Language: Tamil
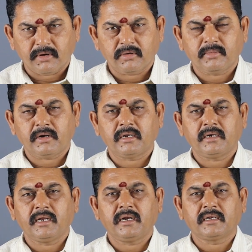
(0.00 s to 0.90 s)
எவ்வளோ விதமான
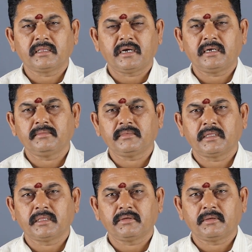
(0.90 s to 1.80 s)
நிலையில் இருந்தாலும்
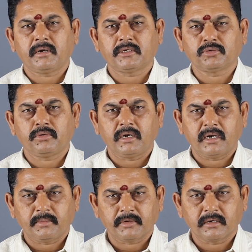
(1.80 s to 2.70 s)
எந்த விதமான
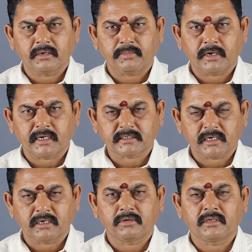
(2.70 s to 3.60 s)
சூழ்நிலையில் நமக்கு பல
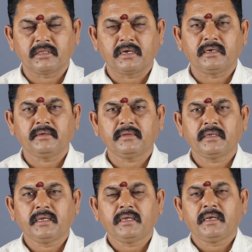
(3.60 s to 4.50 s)
கஷ்டங்கள் கொடுத்துருந்தாலும்
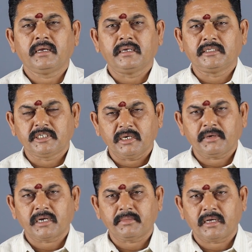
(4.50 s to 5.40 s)

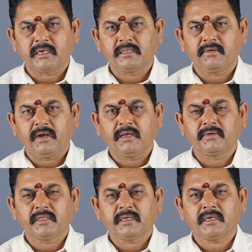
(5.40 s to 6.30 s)
நிச்சயமாக நம்ம அதுலேருந்து வெளியே
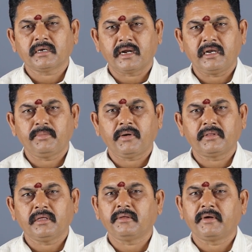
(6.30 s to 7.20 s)
வந்து கண்டிப்பாக
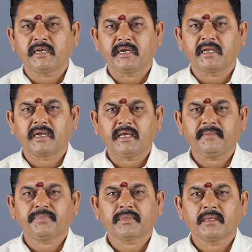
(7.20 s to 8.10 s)
வந்து அது வெற்றி
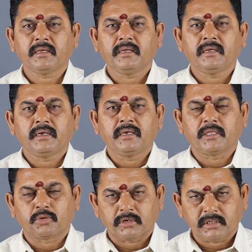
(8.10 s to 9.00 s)
அடையலாம்
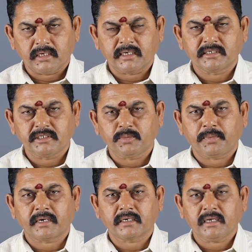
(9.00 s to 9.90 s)
இதை தொடர்ந்து நீங்கள் செஞ்சு
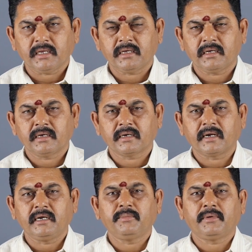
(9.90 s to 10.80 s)
பாருங்கள்
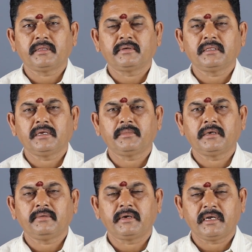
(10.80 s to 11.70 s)
கண்டிப்பாக அதை வந்து நம்ம
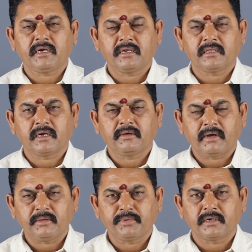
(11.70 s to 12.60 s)
வெற்றி அடைகிறதுக்கான
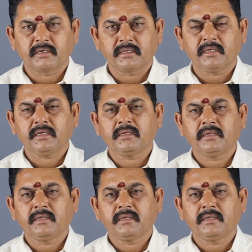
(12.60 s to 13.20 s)
வாய்ப்புகள் இருக்குது